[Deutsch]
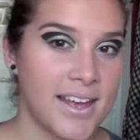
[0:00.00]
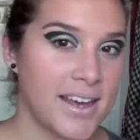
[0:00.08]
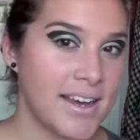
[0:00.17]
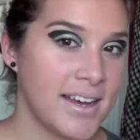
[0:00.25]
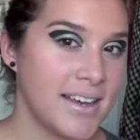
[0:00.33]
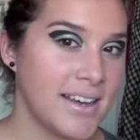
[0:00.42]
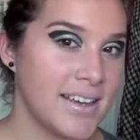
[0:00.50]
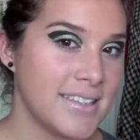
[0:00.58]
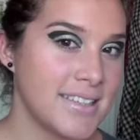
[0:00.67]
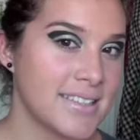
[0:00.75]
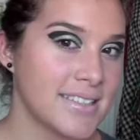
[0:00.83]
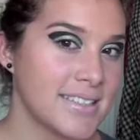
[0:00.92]
Äh,
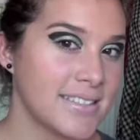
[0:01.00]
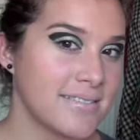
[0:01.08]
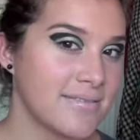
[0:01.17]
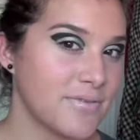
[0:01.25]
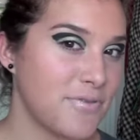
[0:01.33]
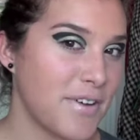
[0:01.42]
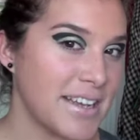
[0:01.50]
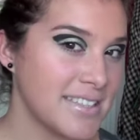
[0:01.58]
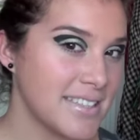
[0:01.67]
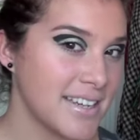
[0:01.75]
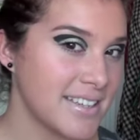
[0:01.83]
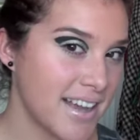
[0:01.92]
es ist
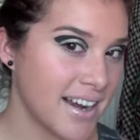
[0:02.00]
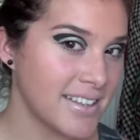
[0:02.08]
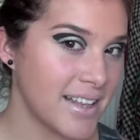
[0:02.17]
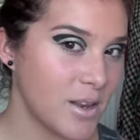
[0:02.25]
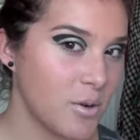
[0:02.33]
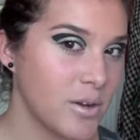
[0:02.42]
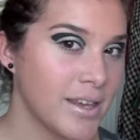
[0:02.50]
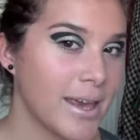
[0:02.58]
fast exakt der Look.